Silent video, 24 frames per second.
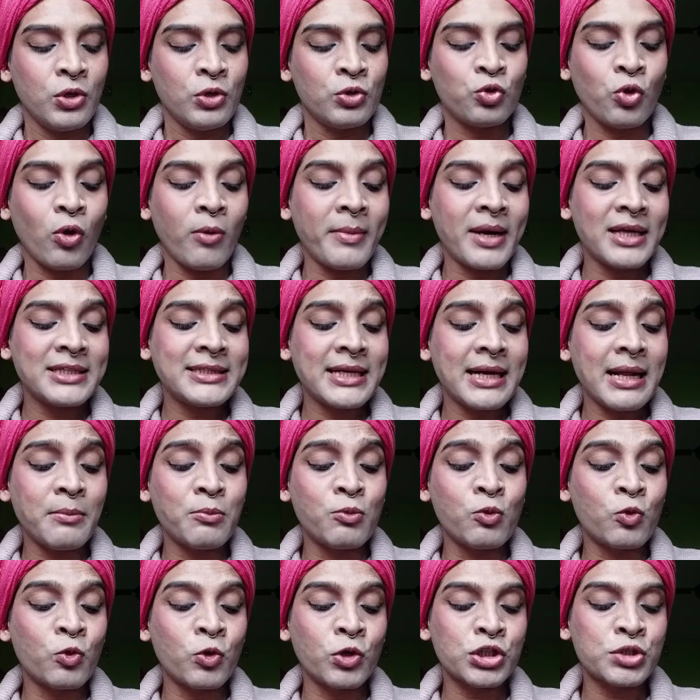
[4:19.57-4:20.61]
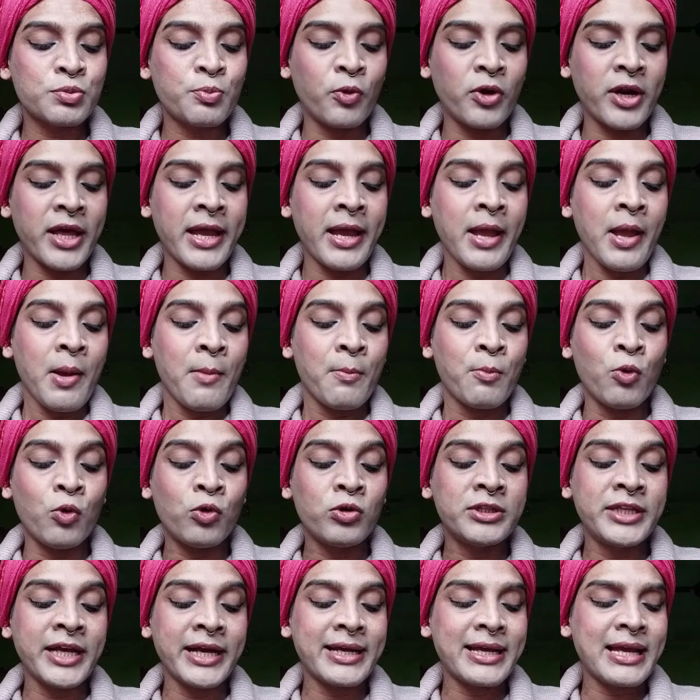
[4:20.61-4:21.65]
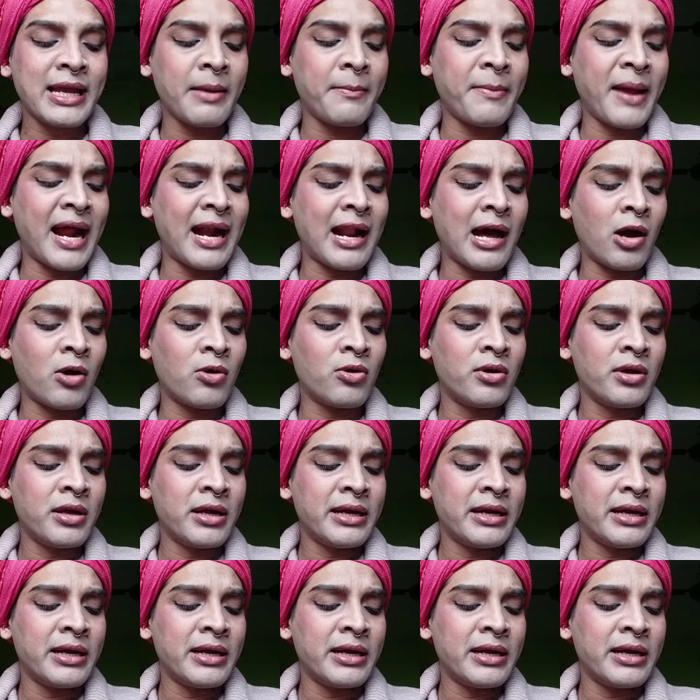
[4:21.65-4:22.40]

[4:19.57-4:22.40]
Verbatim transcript: তোমরা যারা মুখোশ পরে মুখ দেখিয়ে বেড়াও